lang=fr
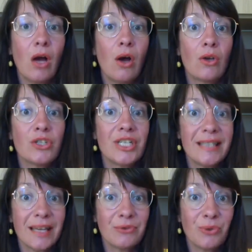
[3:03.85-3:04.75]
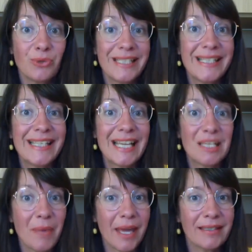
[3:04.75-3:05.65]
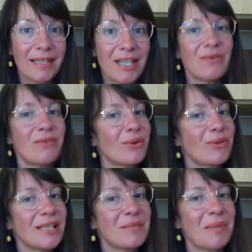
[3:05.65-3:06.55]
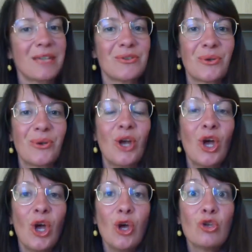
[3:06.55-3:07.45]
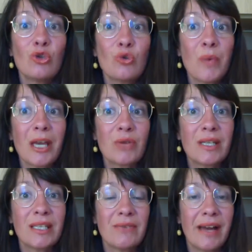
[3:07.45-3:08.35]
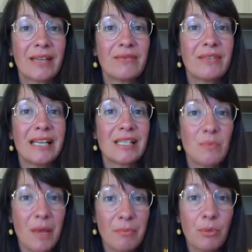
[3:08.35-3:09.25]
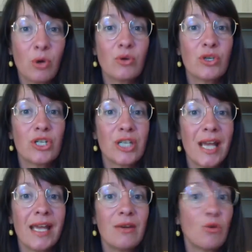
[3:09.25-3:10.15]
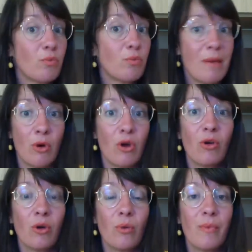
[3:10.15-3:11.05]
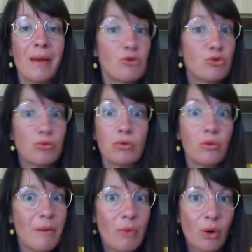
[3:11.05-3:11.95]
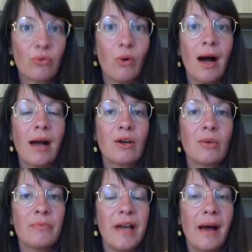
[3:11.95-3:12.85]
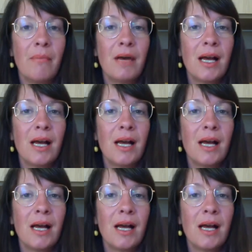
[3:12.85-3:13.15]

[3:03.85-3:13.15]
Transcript: Euh, J'interviewe aussi des expertes et là je vais avoir une experte euh, super chouette qui va arriver la semaine prochaine, donc même heure, euh, même jour, même endroit, comme d'hab,